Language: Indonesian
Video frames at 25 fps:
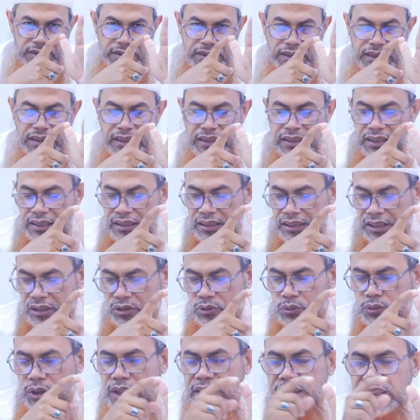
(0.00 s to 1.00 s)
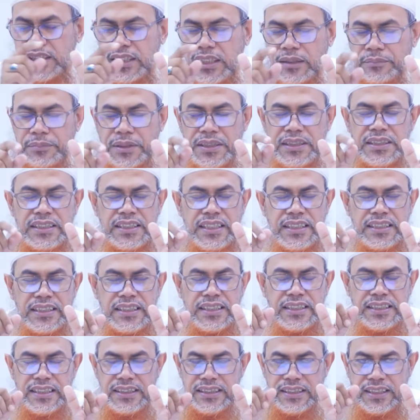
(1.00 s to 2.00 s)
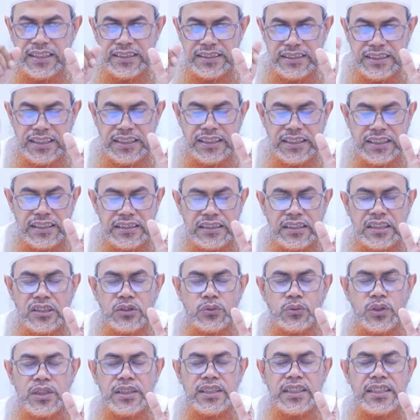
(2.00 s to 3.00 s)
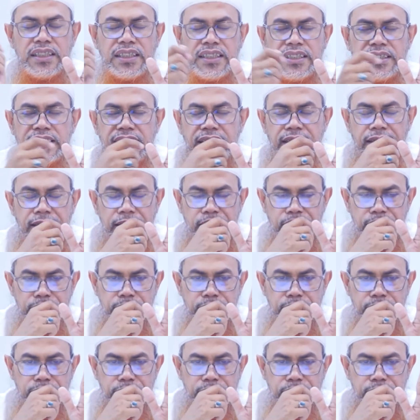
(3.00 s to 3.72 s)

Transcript: Dengan ketentuannya yang pasti. Nanti kita jelaskan ketentuannya dengan dalil.